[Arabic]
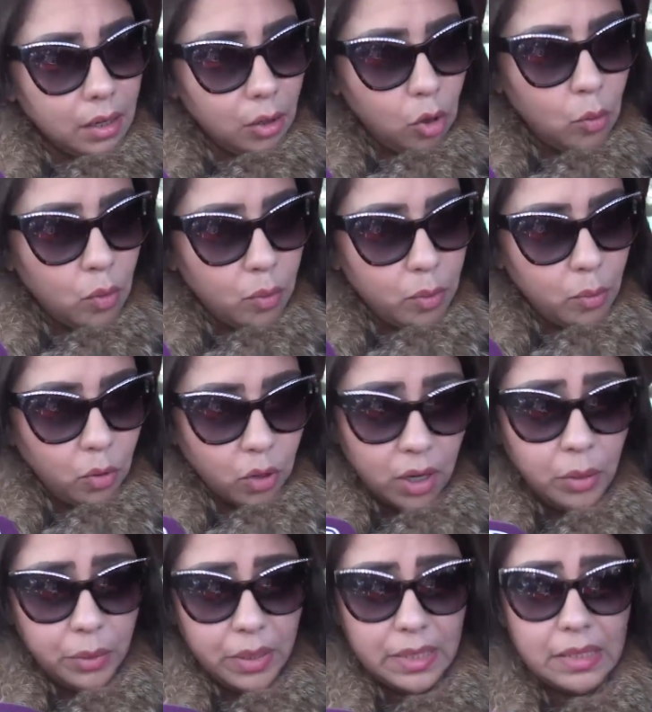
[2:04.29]
الحبوب
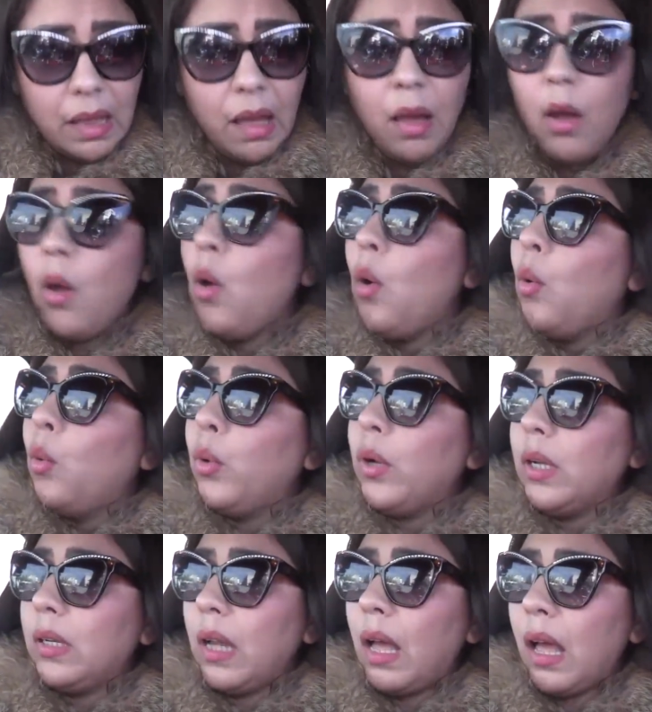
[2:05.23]
المهلوسه
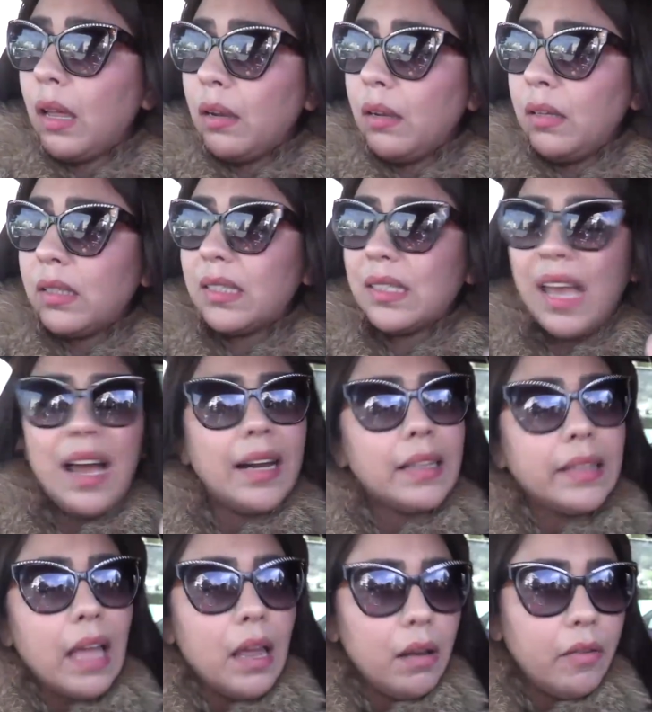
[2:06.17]
وعلى
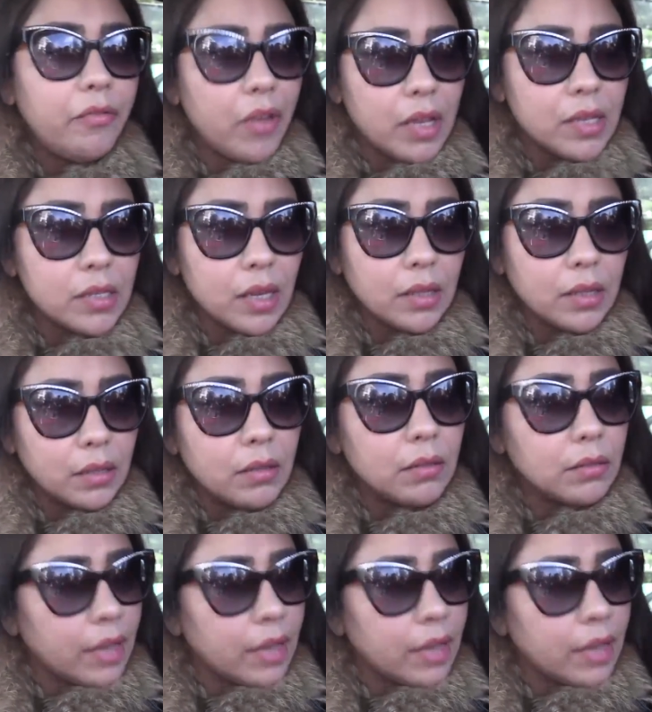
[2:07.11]
التحريض على الفساد